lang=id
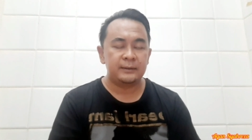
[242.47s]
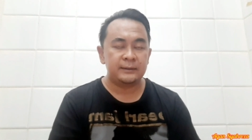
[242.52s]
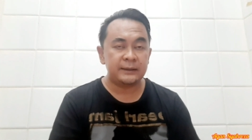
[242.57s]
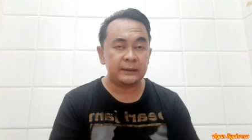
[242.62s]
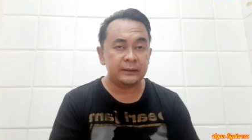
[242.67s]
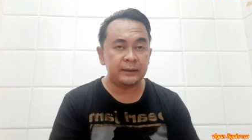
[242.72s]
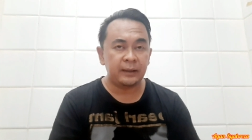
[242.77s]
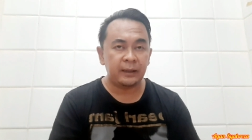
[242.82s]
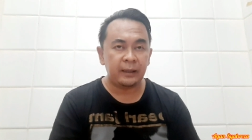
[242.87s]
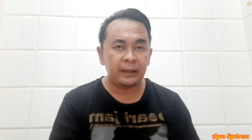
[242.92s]

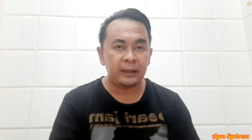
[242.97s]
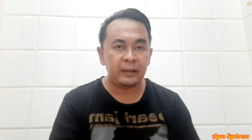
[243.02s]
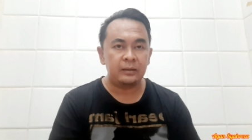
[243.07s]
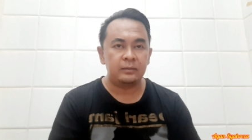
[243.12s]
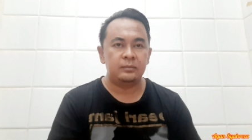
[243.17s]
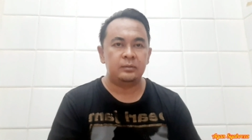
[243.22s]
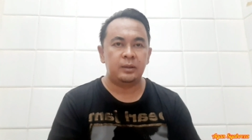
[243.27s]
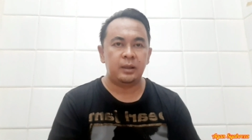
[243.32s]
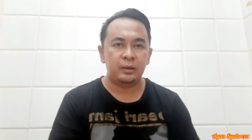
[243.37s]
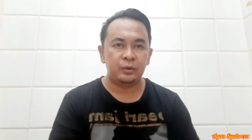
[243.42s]
setengah
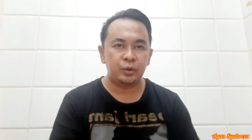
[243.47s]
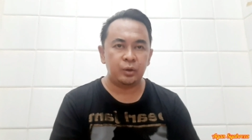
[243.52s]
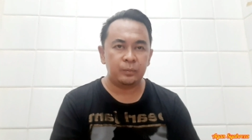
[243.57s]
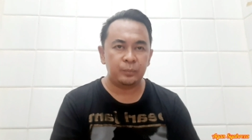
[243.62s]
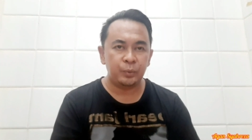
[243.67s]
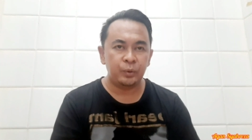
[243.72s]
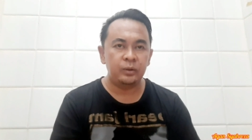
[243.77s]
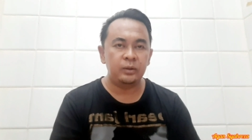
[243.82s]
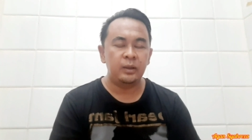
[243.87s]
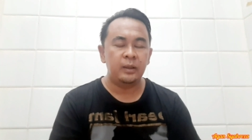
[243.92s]

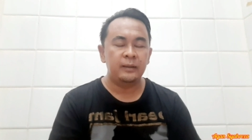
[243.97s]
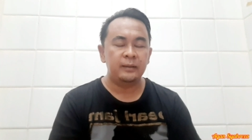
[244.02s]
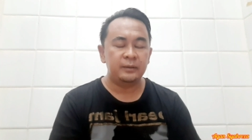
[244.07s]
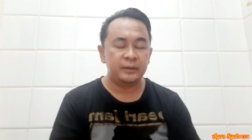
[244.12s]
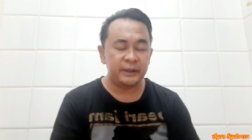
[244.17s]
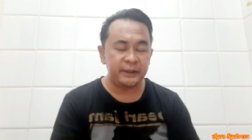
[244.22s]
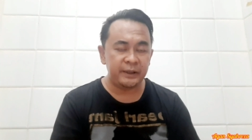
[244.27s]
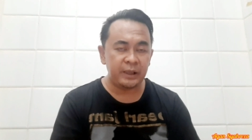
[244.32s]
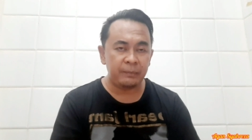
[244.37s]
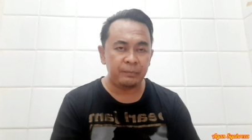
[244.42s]
ataupun
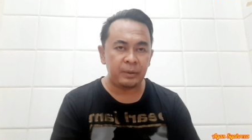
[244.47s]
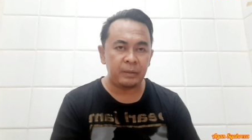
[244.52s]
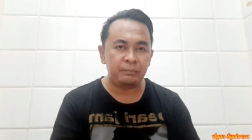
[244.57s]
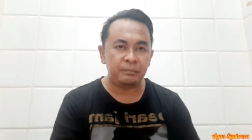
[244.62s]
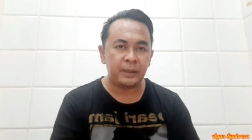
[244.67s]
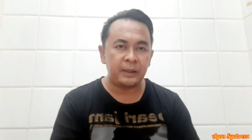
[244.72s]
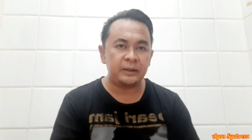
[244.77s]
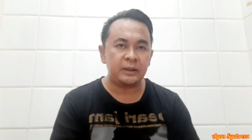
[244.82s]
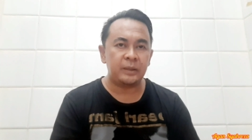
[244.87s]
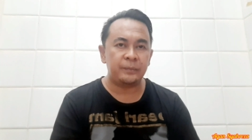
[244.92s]
3 per
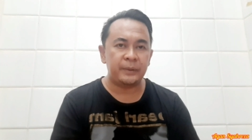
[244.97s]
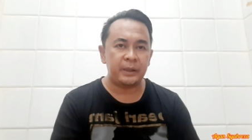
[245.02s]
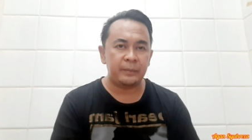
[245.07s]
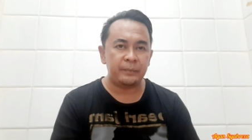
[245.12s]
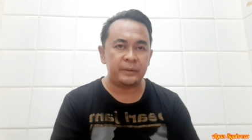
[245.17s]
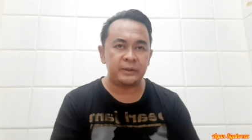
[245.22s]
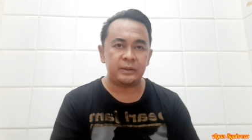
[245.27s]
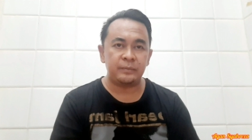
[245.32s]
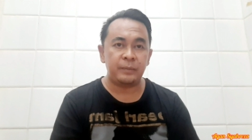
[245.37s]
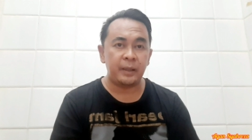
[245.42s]
kepada
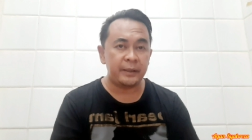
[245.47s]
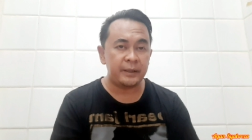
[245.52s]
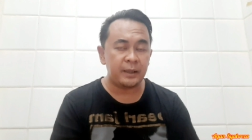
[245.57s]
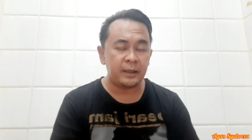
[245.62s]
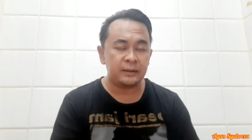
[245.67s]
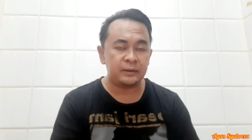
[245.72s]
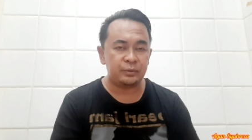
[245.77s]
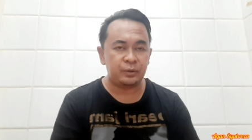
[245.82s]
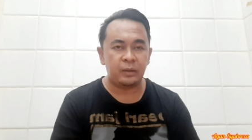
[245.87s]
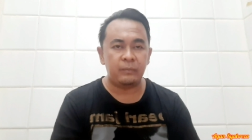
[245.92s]
Persebaya
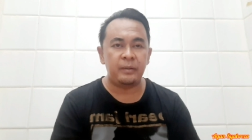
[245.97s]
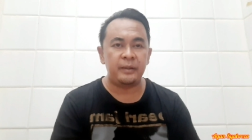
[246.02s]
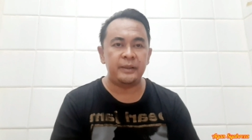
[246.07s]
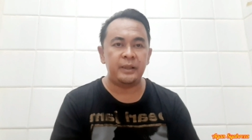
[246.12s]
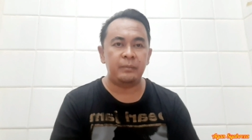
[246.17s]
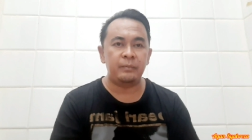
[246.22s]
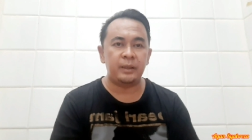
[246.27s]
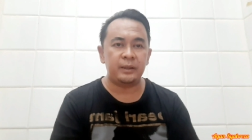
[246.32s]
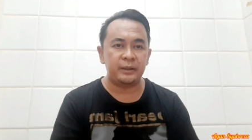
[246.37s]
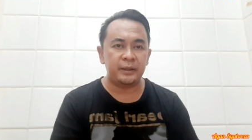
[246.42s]

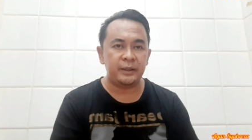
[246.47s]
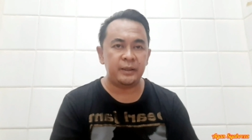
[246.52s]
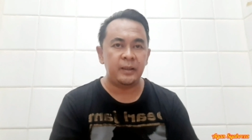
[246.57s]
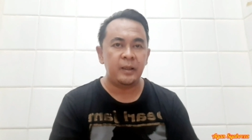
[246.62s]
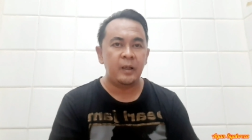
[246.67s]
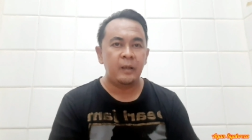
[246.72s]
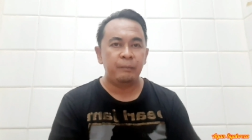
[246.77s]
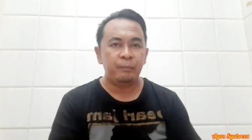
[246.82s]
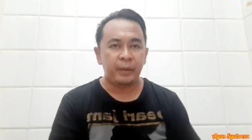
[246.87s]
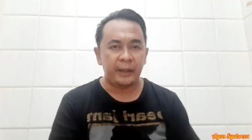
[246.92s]
Surabaya
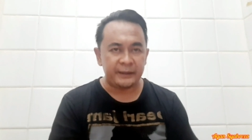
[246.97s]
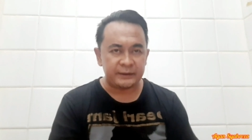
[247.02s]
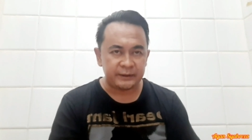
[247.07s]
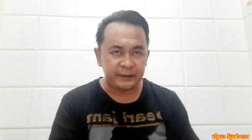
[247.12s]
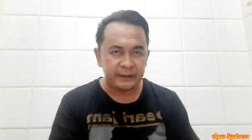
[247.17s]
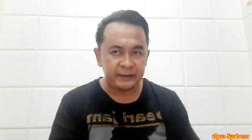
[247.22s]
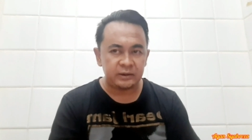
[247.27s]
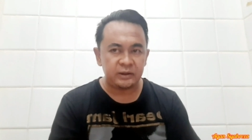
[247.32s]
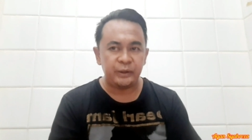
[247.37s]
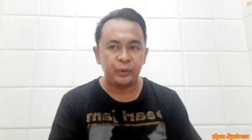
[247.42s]
berarti
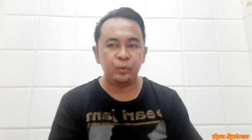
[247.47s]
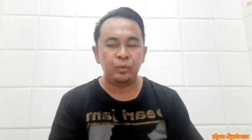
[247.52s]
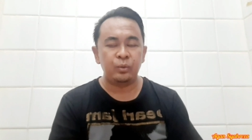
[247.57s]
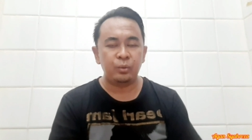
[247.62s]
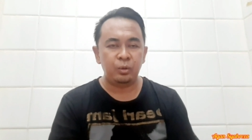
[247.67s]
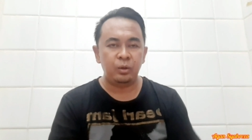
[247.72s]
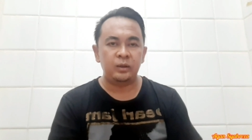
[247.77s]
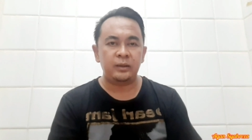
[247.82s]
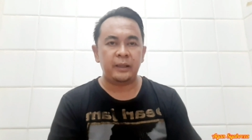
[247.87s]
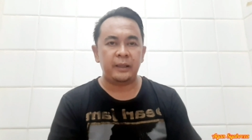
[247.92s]
PSS
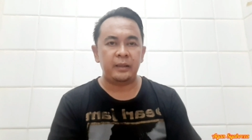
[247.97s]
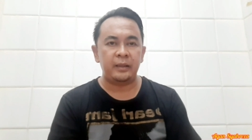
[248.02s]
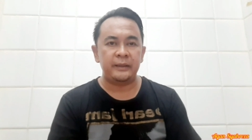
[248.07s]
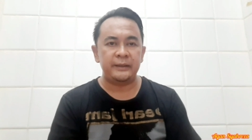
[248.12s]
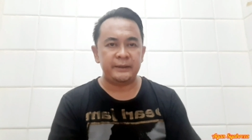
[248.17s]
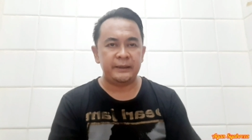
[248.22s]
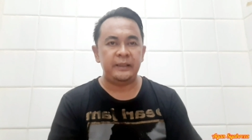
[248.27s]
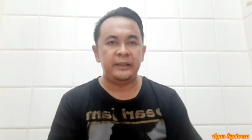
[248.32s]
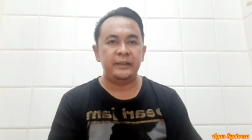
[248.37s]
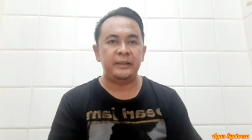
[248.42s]
diunggulkan di
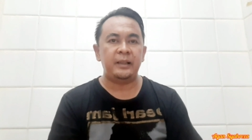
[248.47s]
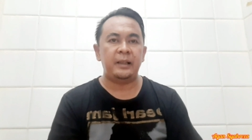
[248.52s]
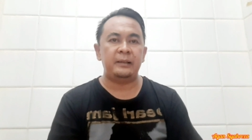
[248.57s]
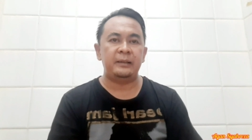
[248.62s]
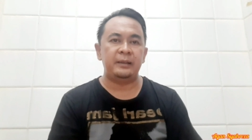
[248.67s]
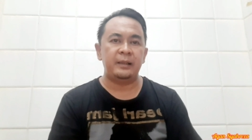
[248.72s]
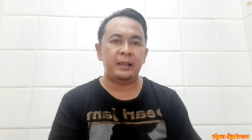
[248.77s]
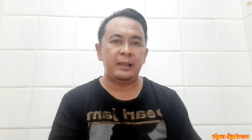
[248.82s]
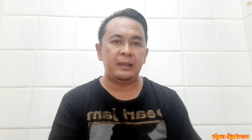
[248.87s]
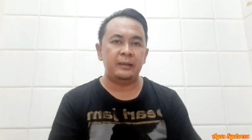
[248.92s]
sini
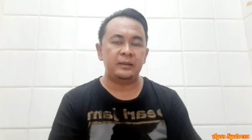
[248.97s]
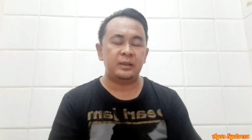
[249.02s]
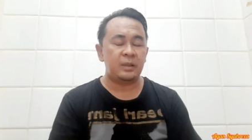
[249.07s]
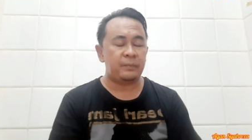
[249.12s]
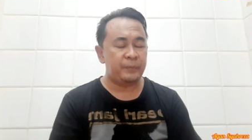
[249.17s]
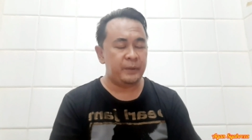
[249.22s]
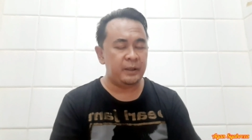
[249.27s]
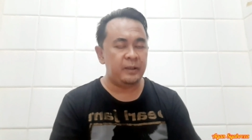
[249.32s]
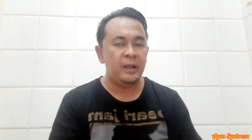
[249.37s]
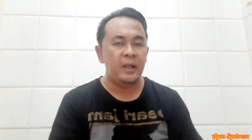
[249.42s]
kandang
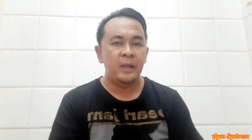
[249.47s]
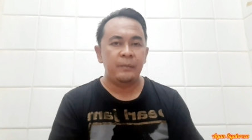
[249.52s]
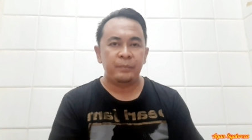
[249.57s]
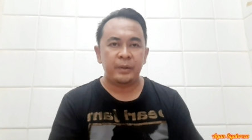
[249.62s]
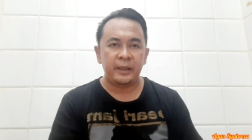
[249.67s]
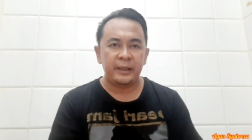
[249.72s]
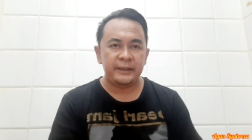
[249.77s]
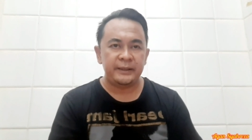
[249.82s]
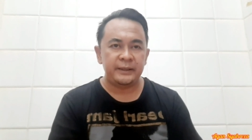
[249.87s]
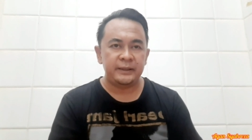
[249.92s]
tetapi
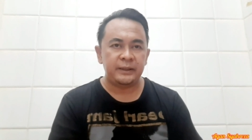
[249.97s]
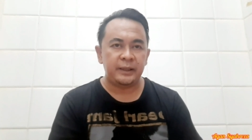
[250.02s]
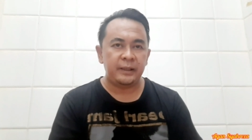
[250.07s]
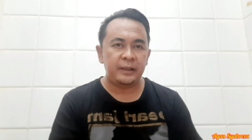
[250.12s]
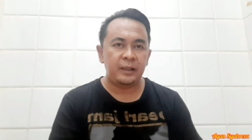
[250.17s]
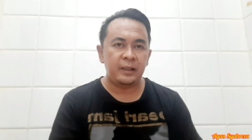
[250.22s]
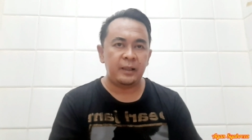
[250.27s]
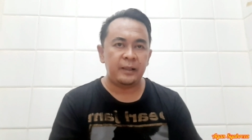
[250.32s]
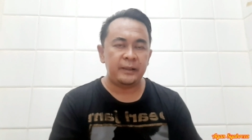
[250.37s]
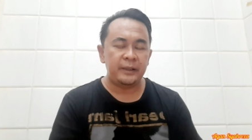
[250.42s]
prediksi
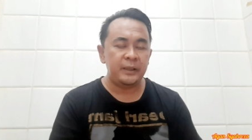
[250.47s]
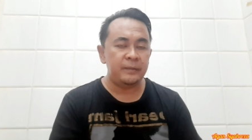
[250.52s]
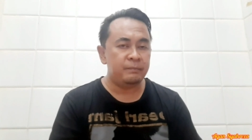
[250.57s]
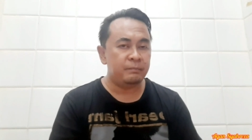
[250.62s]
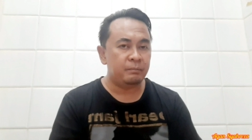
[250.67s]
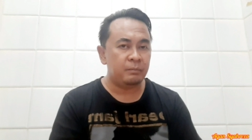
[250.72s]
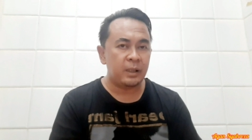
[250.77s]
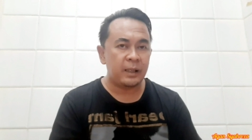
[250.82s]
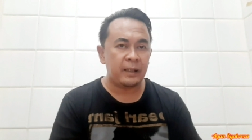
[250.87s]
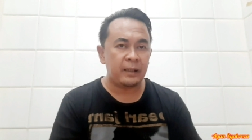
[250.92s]
saya adalah
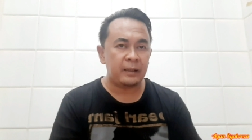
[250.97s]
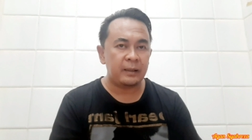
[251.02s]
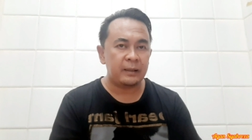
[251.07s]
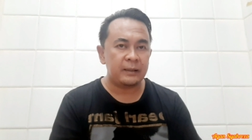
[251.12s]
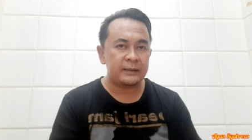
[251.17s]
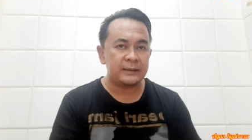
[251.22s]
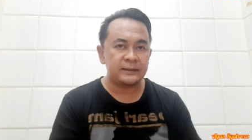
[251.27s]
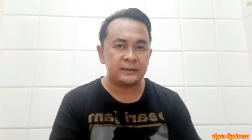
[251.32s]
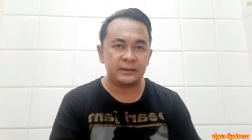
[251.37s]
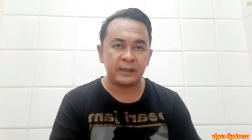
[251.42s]
imbang
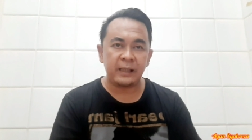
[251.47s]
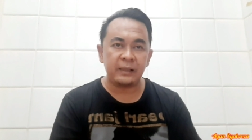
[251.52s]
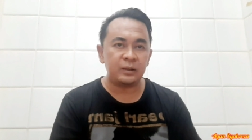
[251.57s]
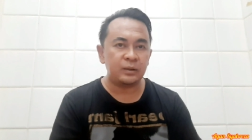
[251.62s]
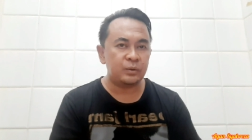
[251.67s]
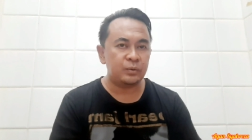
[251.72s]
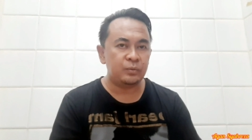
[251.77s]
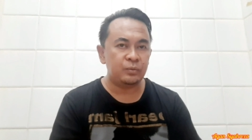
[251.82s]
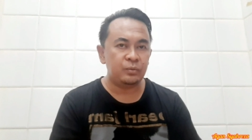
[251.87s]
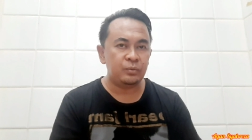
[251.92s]

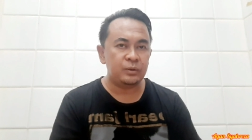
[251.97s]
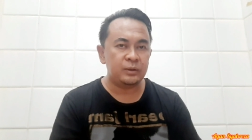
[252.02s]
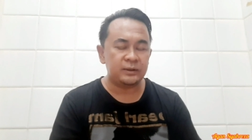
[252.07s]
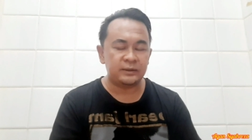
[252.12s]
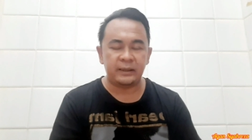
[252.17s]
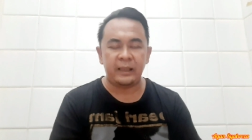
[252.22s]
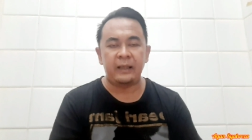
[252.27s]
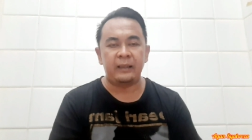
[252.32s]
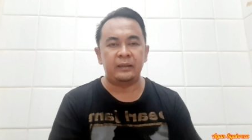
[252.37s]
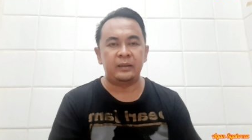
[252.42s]

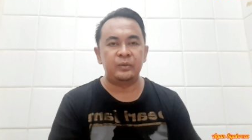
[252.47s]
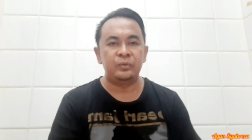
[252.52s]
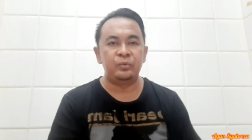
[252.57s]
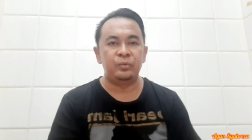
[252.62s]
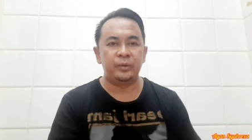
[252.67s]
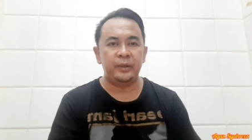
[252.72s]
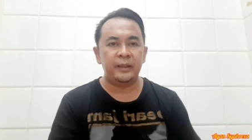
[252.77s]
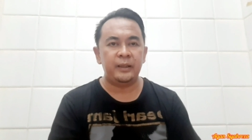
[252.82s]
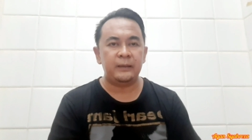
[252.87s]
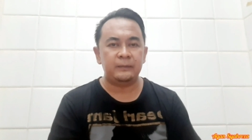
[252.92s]

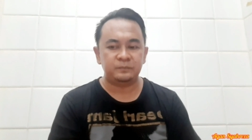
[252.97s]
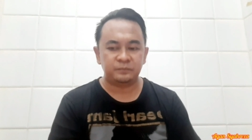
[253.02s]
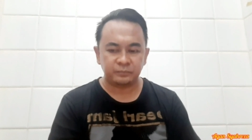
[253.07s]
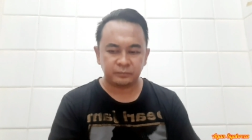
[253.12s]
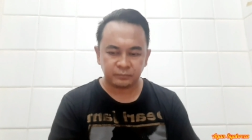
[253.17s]
satu-satu ya